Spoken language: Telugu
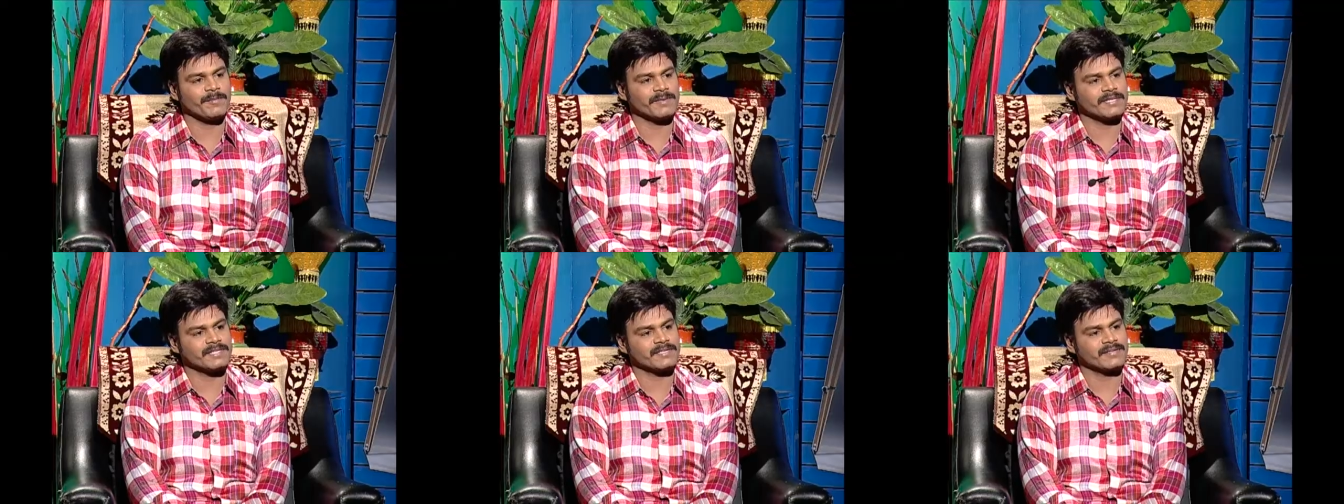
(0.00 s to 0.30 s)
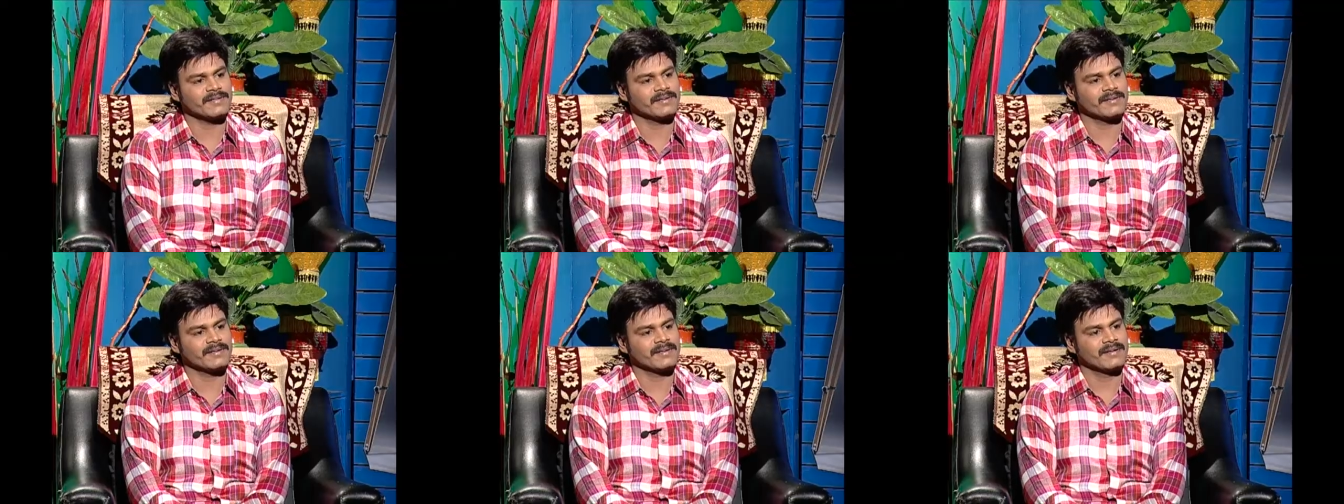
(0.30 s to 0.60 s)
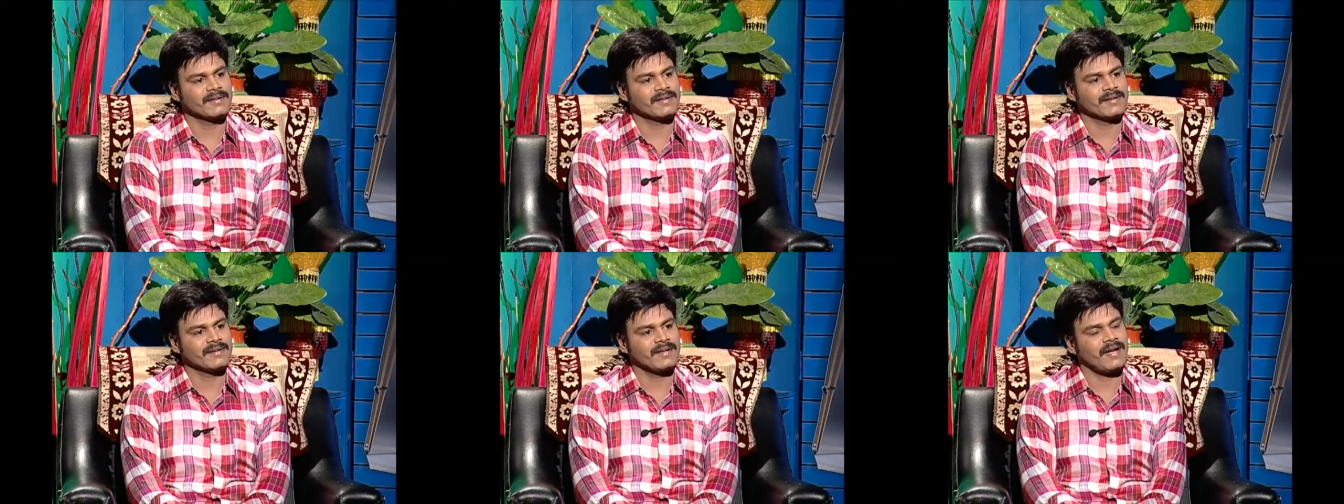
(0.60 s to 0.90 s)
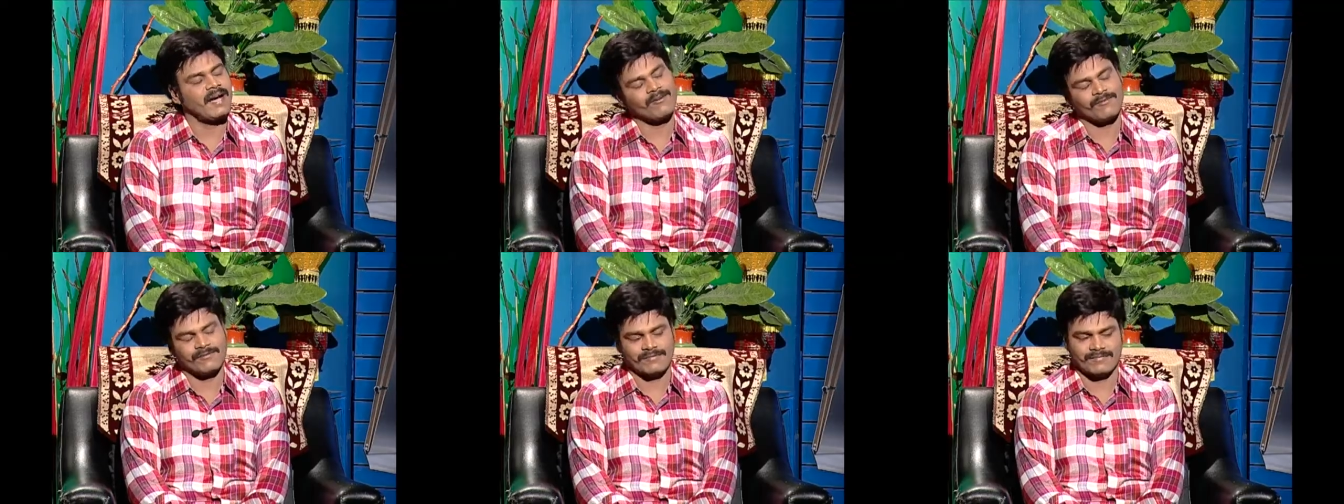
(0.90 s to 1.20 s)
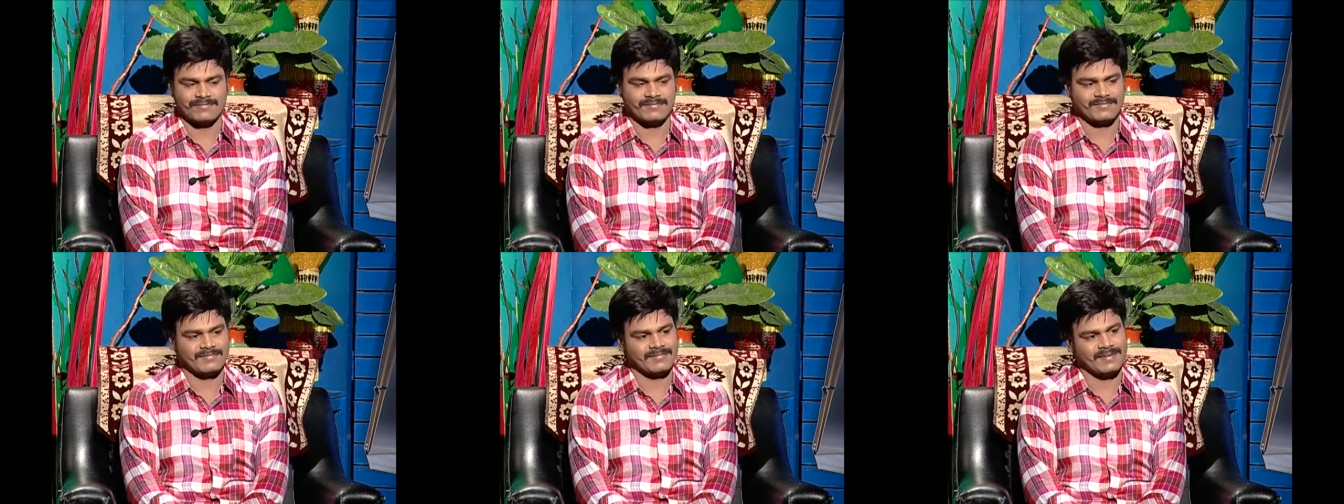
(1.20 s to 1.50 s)
అందరు డబుల్ వర్క్ అవును
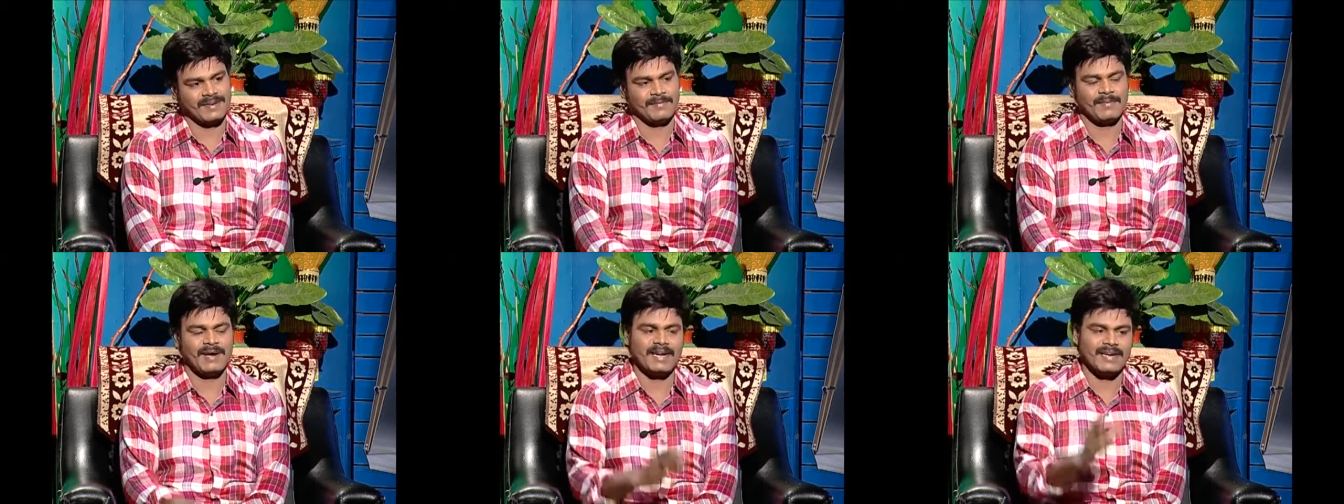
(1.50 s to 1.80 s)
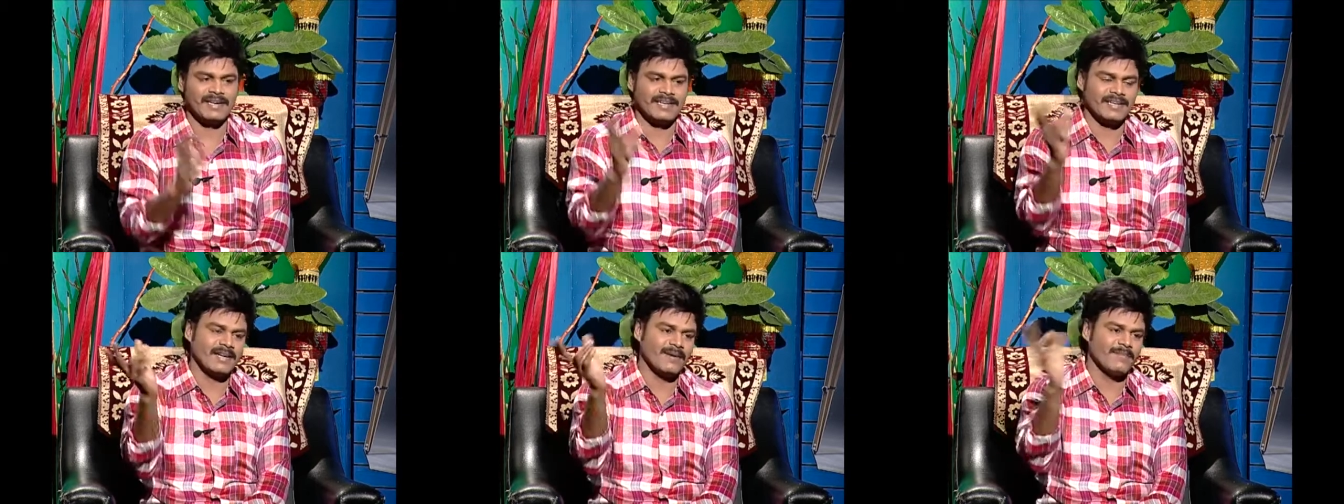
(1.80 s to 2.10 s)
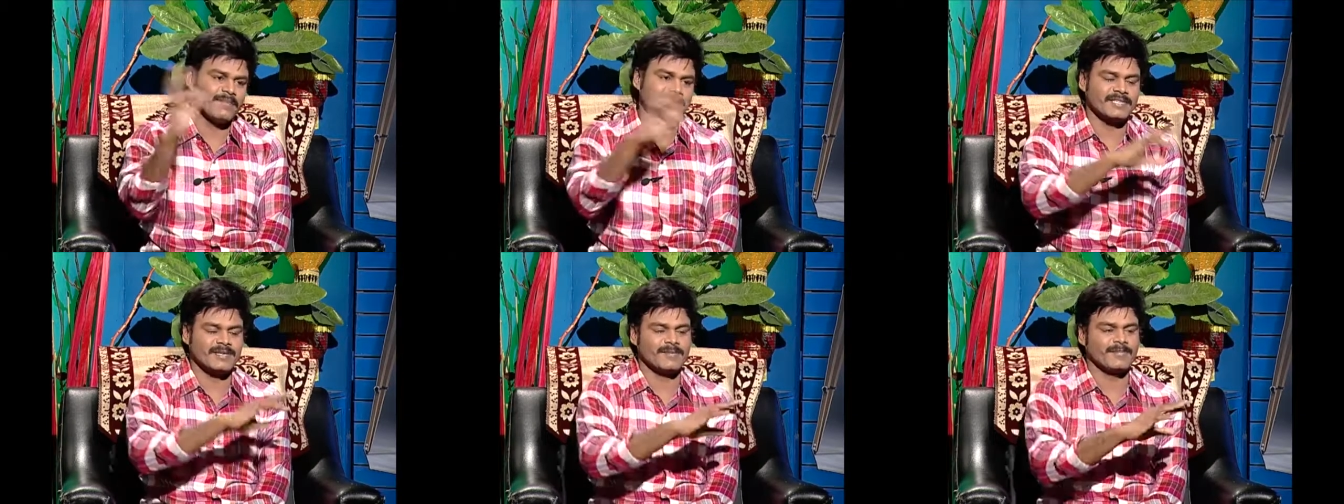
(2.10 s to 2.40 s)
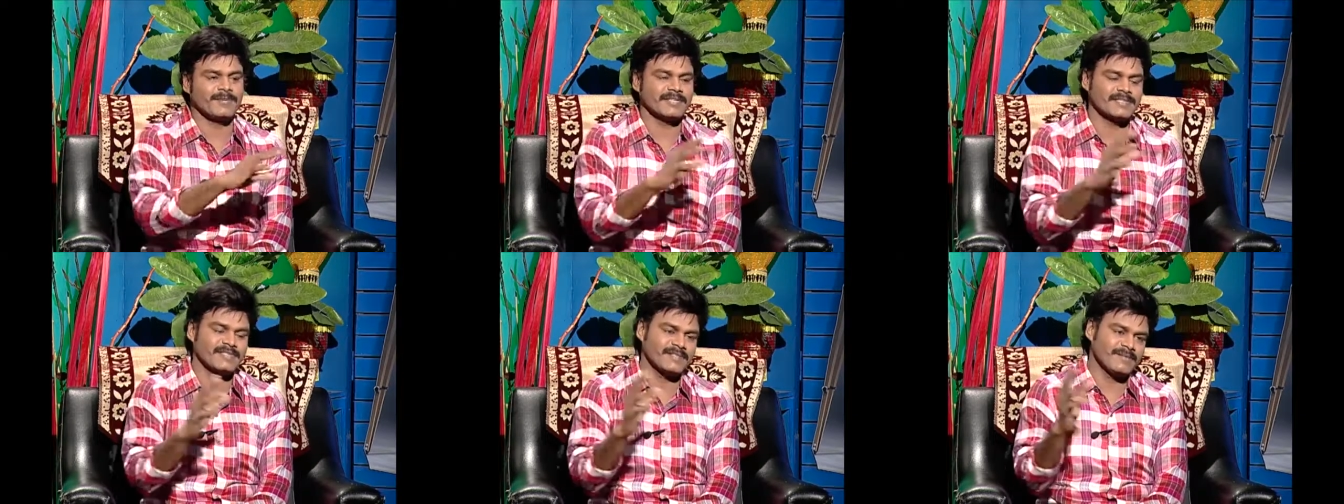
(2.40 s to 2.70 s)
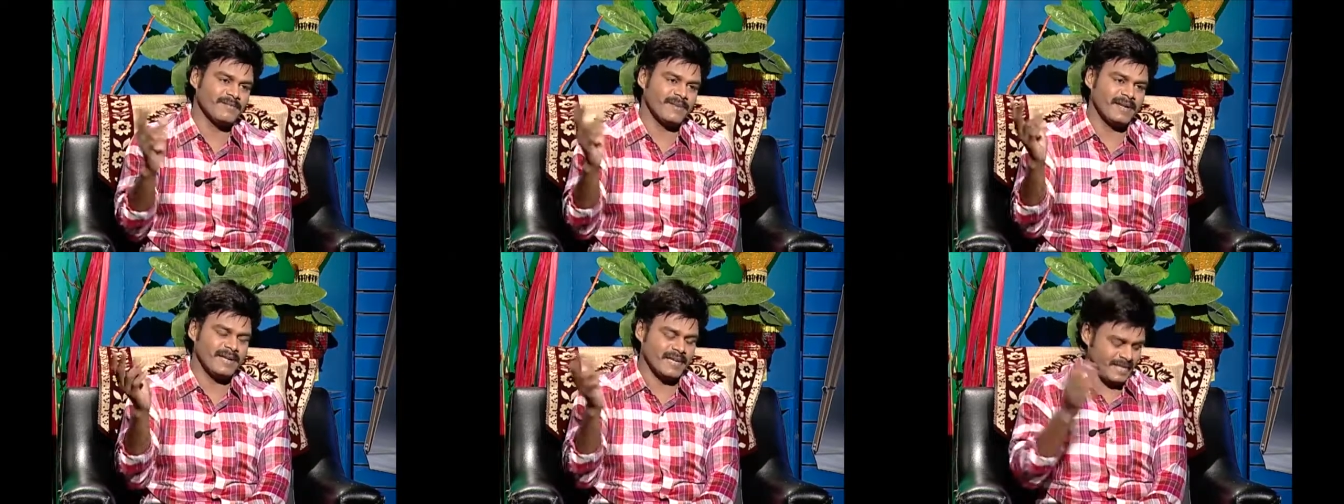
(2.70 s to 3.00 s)
మళ్ళీ రీడబ్బింగ్ చెప్పించి
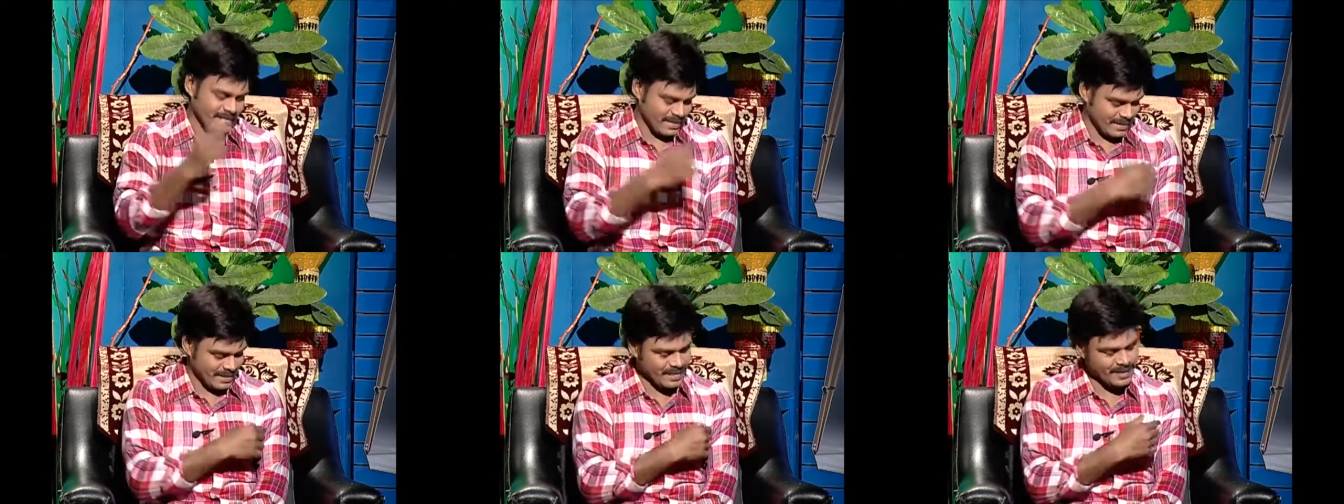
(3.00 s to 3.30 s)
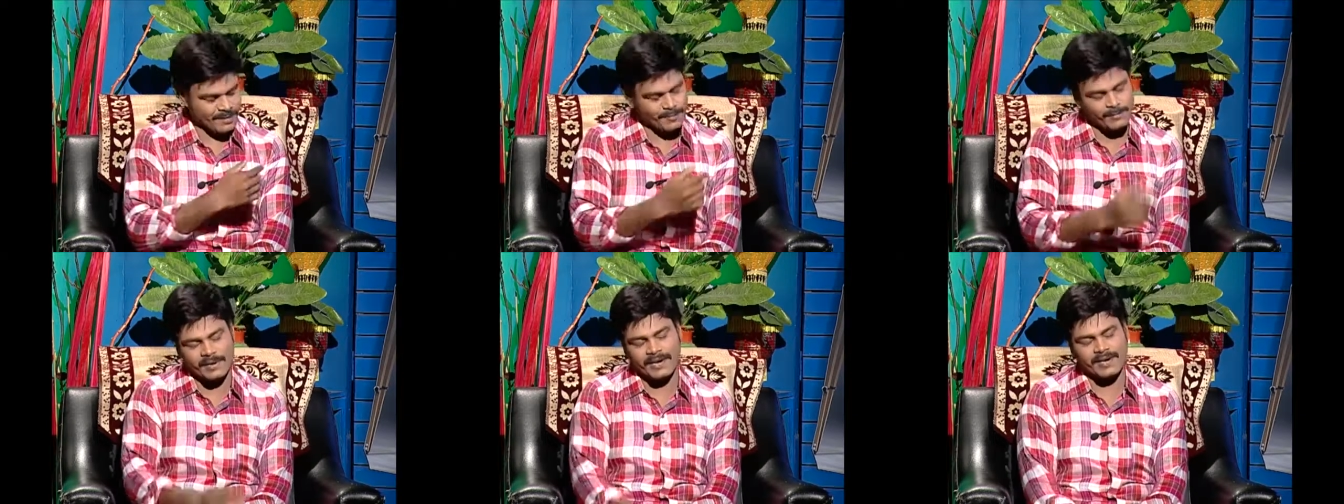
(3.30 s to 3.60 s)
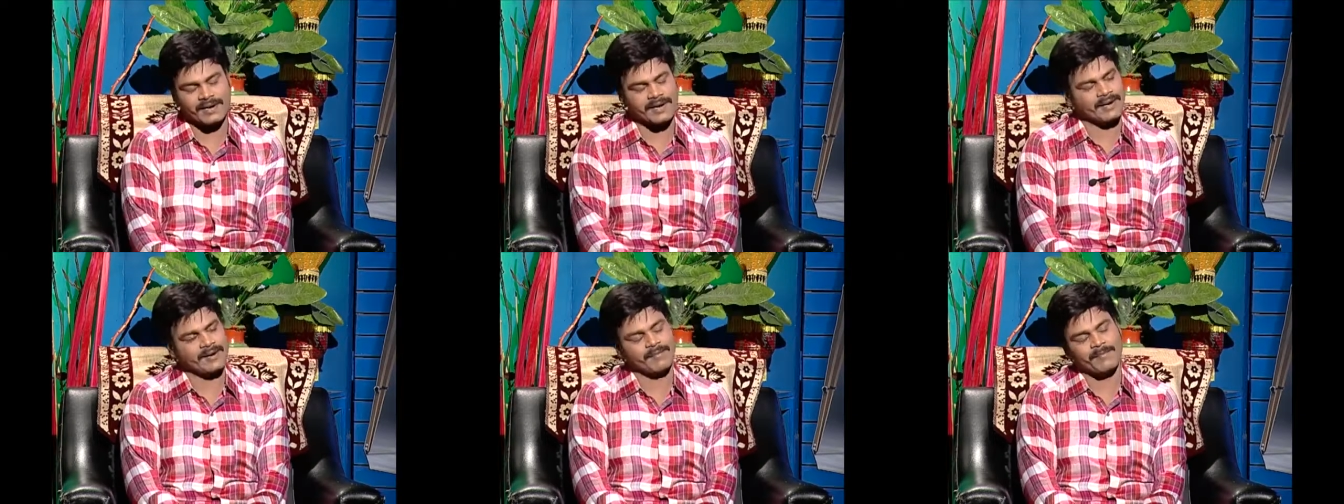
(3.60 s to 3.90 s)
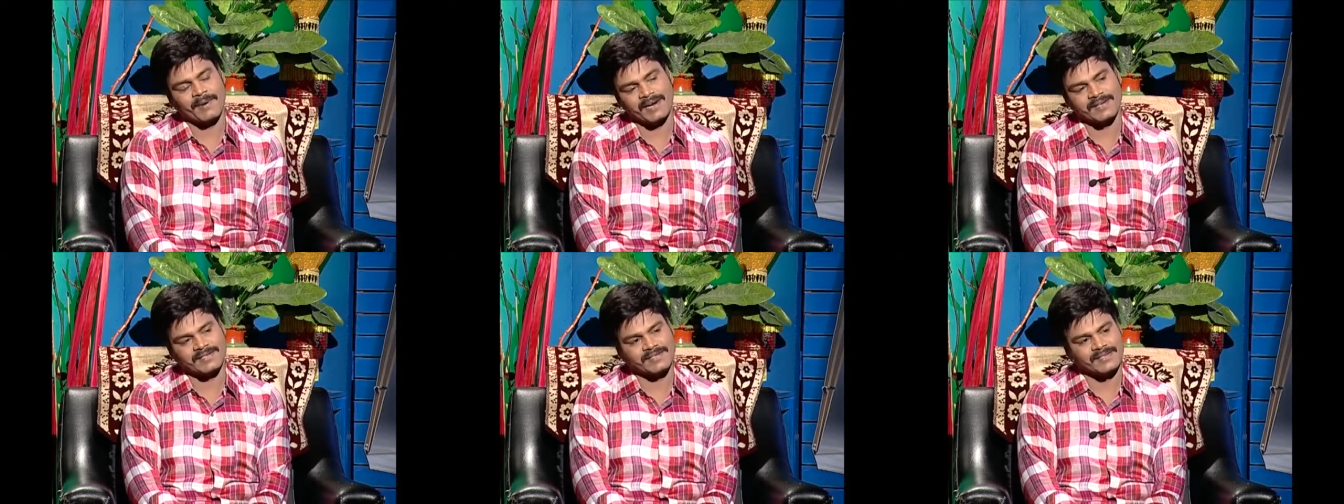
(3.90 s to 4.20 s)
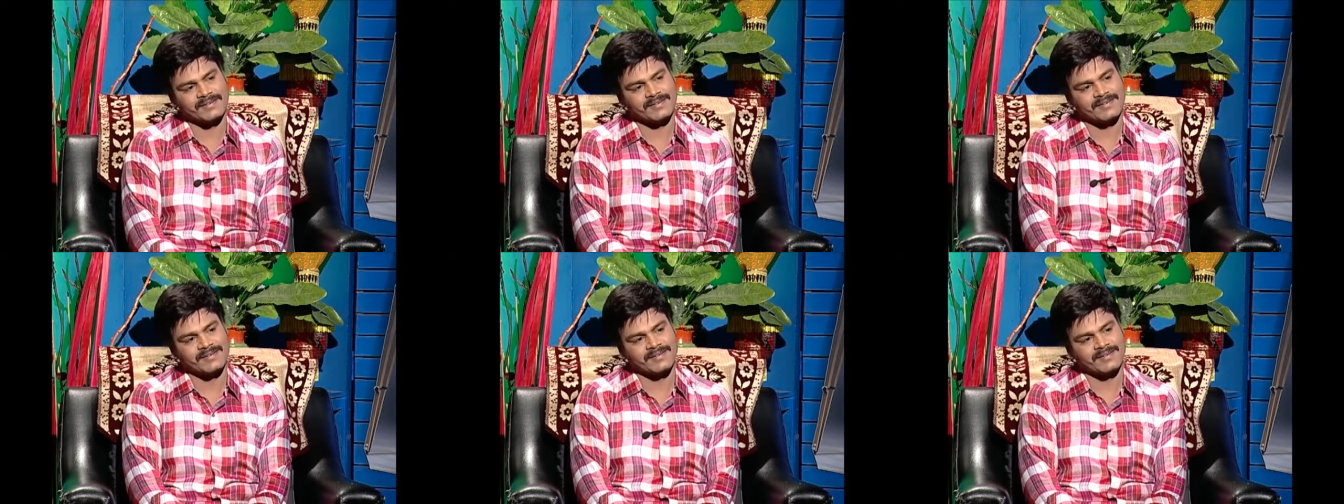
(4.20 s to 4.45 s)
మళ్ళీ నేమ్ ప్లేన్ మార్చి